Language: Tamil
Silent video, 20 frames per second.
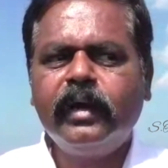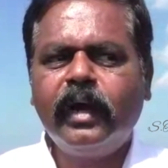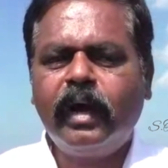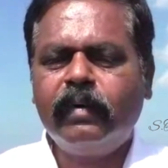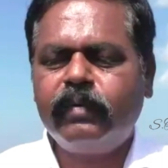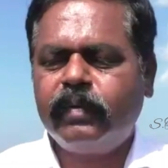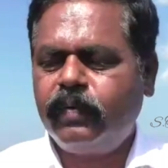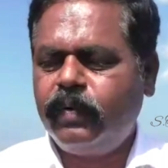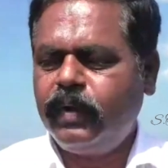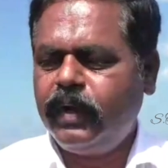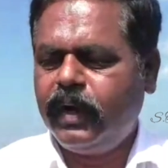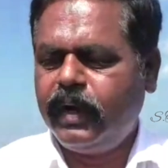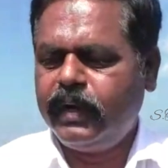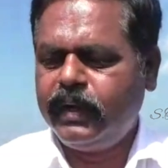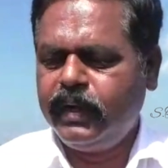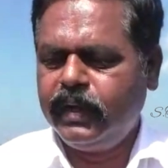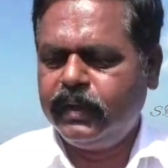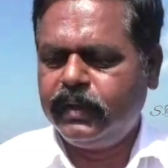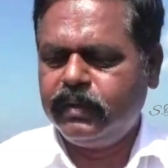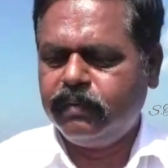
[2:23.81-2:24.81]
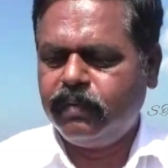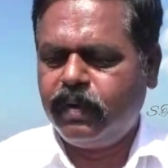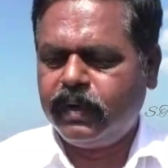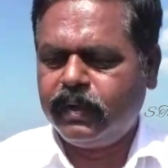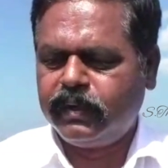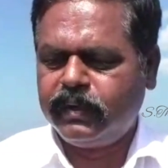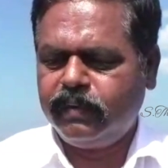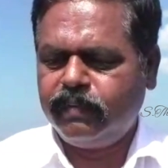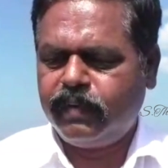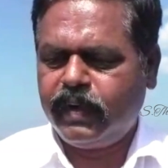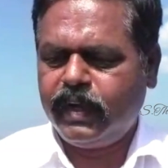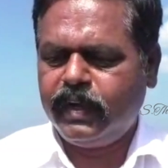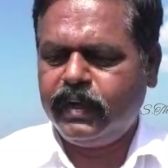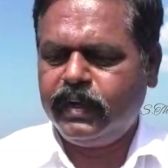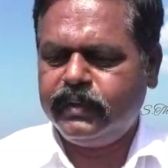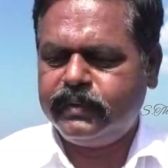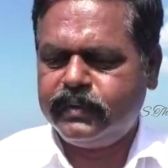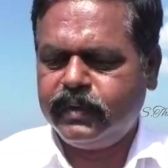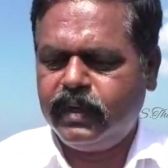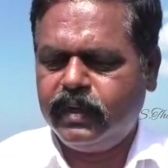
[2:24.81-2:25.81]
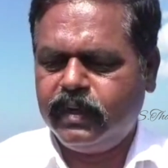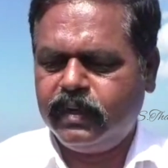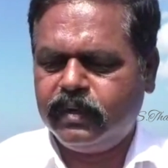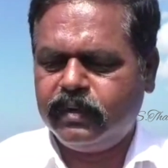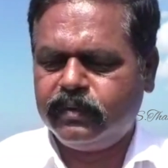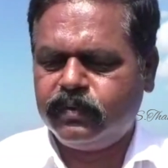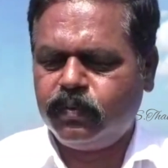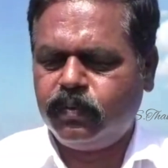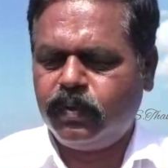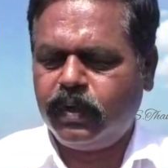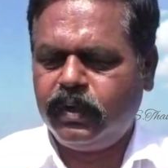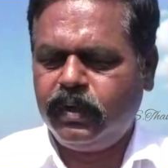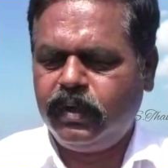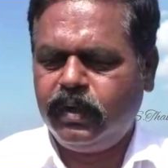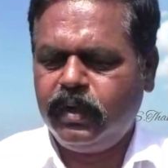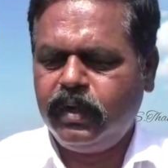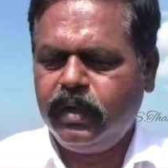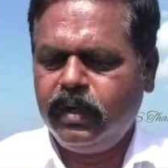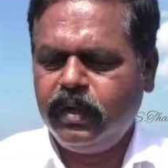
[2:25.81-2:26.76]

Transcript: அவருடைய அடி அத்துவாரத்தை வணங்கி செல்லுகின்ற சூழலில்